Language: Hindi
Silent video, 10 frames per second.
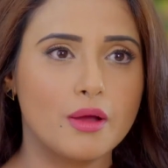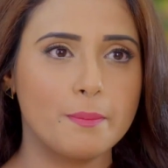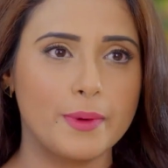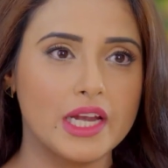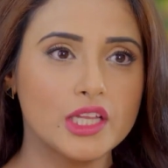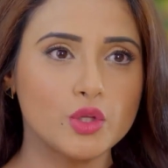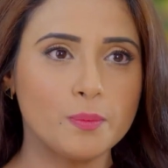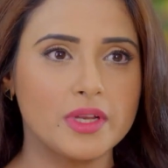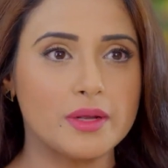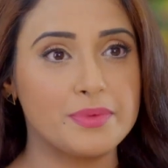पहले तुम
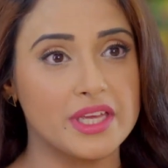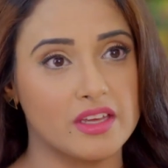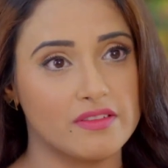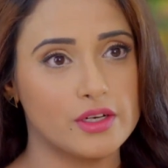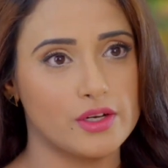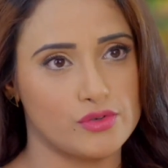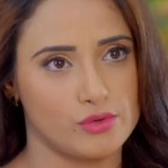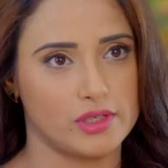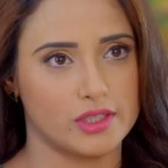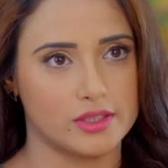मेरा बिहेवियर कंट्रोल
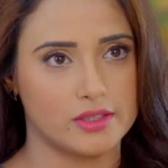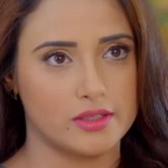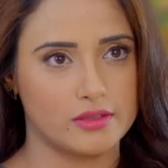करते थे